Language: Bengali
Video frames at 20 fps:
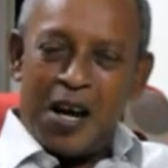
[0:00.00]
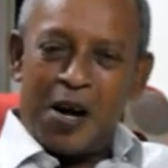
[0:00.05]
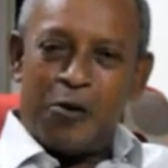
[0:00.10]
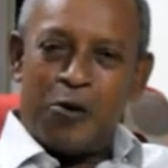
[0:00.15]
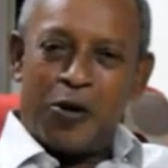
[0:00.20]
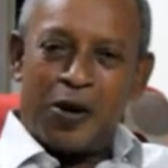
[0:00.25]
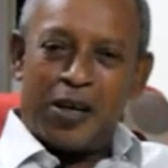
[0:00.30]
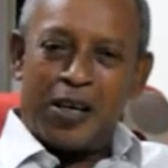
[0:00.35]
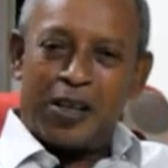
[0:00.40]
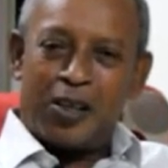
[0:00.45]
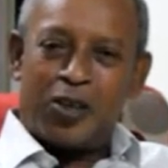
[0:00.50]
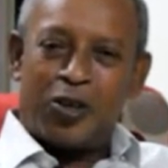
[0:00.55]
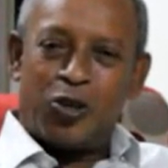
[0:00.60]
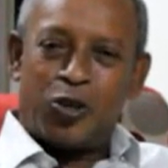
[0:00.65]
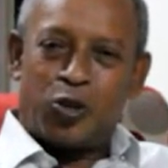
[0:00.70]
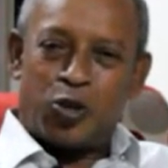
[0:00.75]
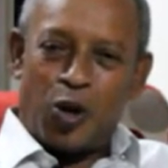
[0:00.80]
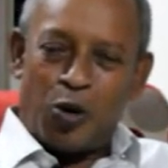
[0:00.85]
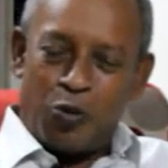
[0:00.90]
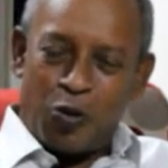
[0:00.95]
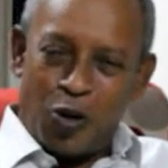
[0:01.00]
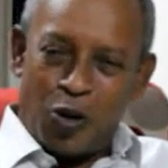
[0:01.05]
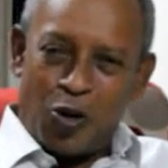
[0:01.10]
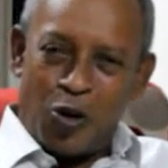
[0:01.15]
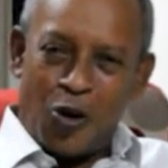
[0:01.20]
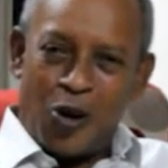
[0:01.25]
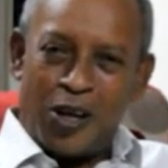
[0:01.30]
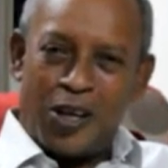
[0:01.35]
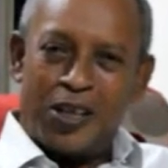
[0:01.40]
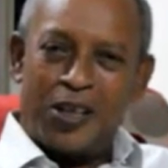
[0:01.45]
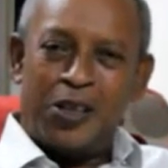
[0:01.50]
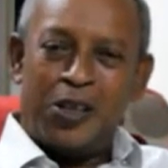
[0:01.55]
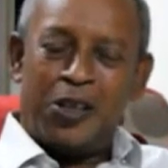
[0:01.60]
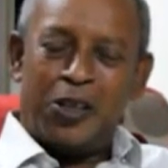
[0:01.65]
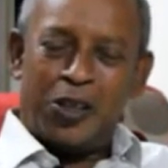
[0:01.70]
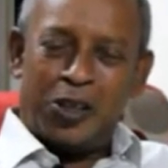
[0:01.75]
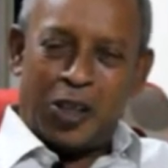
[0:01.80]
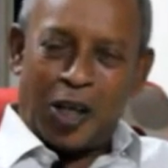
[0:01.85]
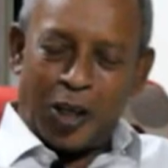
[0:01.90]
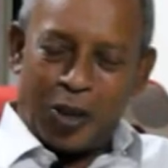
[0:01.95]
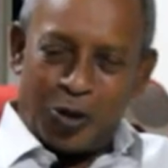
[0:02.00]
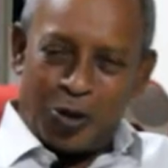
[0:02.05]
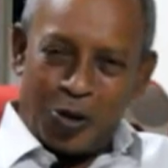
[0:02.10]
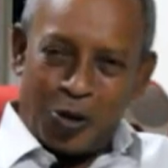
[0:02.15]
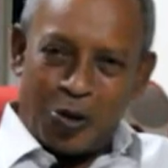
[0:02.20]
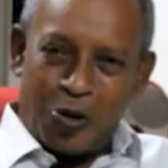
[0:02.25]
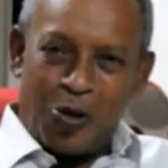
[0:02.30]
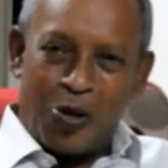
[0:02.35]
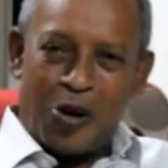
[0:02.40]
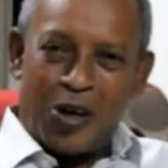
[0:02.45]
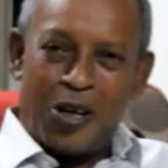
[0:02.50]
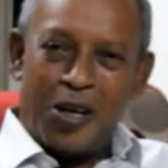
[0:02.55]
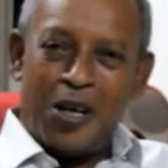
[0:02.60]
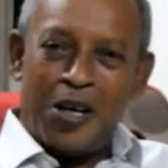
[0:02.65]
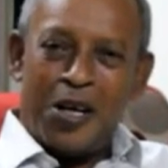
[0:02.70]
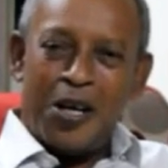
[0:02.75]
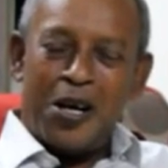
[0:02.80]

এবং এটা যেন সফল হয় সার্থক হয়